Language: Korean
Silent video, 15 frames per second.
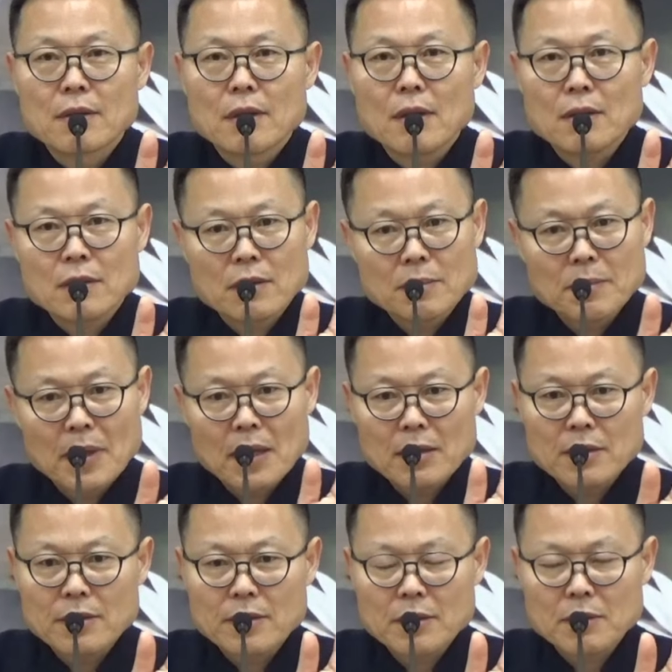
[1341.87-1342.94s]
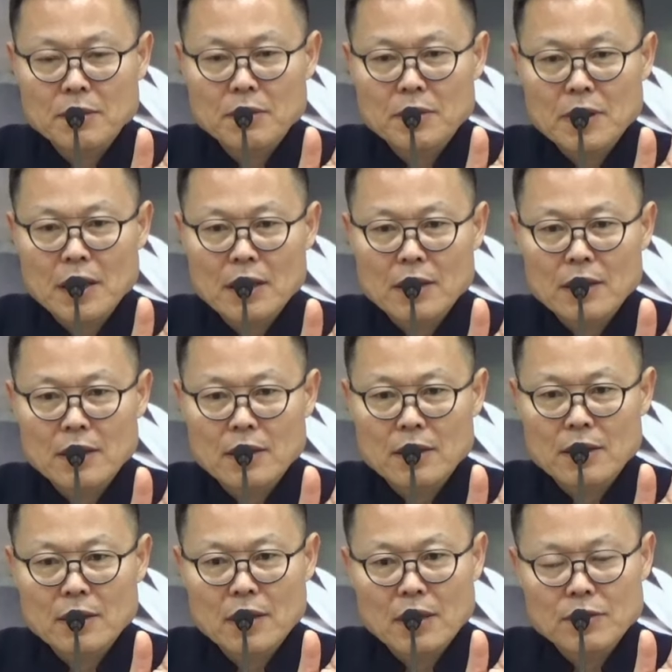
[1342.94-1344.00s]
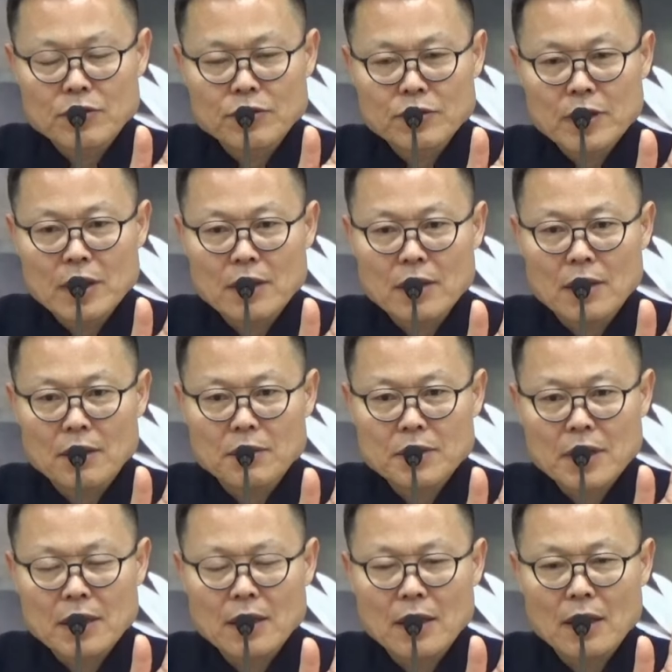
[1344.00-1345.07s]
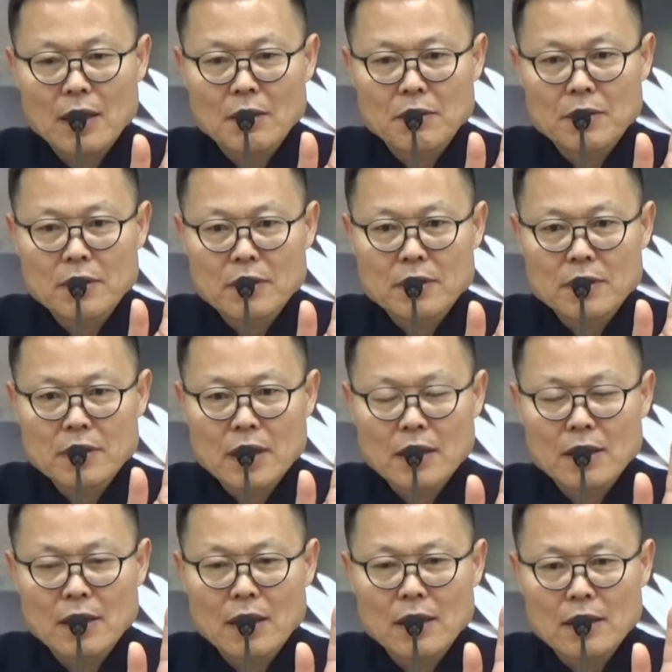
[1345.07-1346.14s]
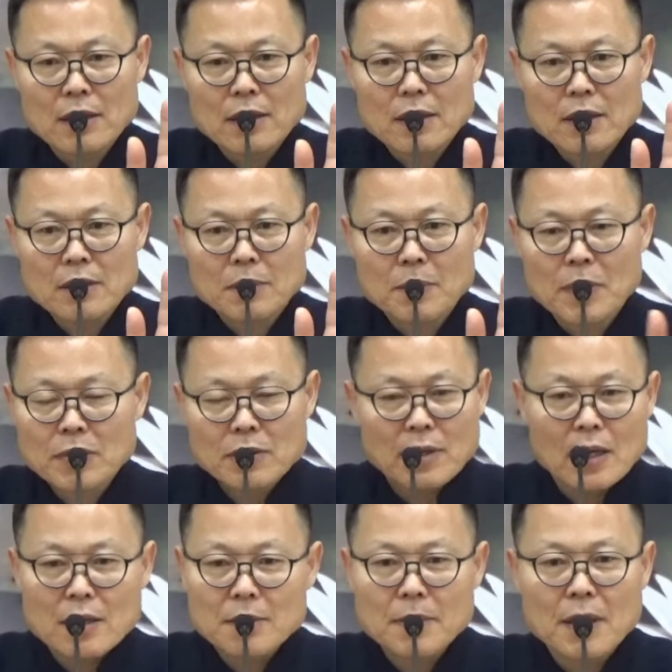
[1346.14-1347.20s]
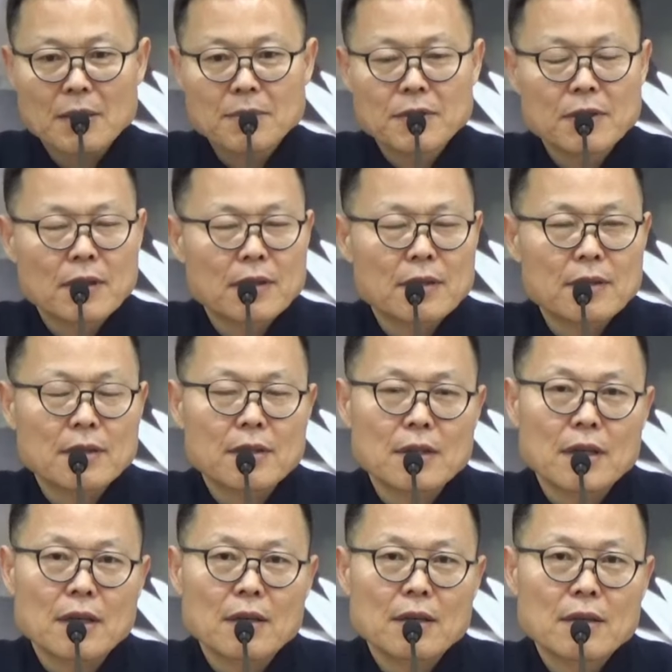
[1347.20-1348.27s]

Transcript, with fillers: 아, 그런 말을 듣고 자기가 중생이라고 착각하고 있는 그 착각에서 벗어나기만 하면 되는 거야.